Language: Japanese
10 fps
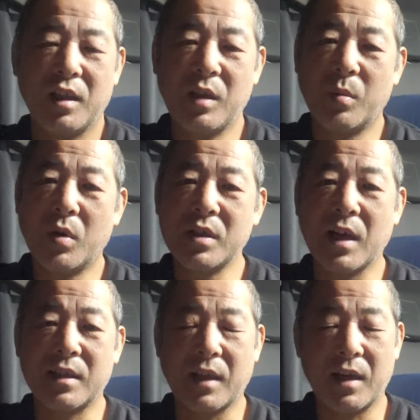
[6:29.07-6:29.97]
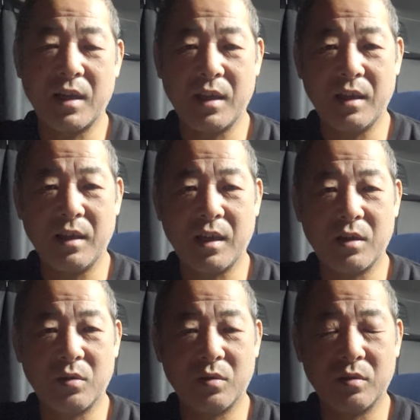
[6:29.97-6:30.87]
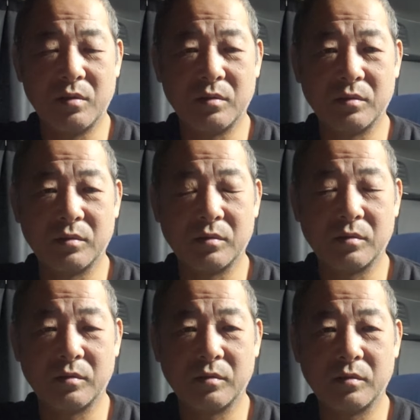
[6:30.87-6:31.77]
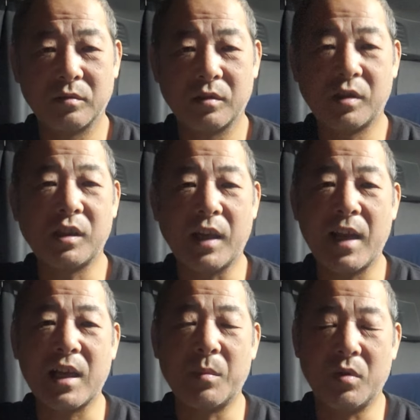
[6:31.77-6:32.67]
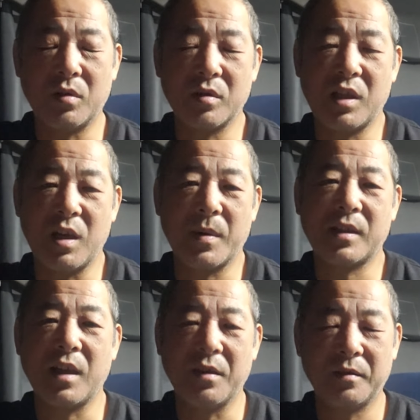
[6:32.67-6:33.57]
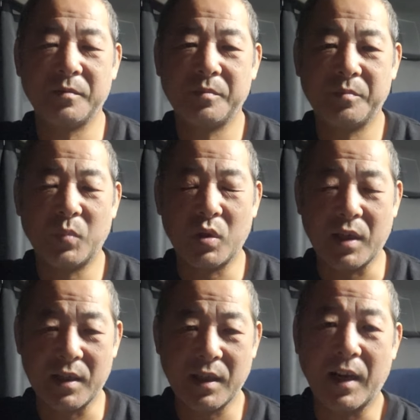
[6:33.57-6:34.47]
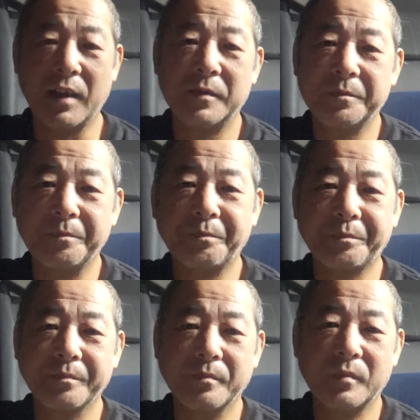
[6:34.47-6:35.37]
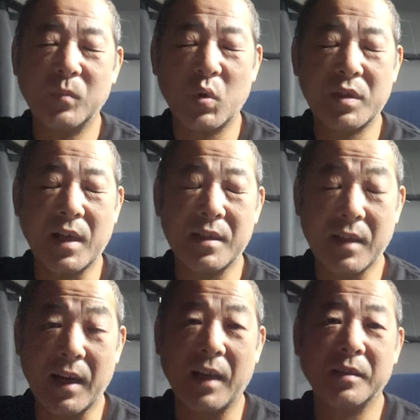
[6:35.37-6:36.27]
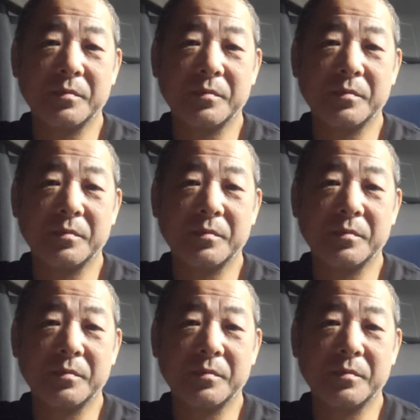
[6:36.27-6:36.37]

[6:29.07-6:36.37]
でももしかしたらね、あのー、ついてないかもしれませんよ。もしかしたら。もしかしたら。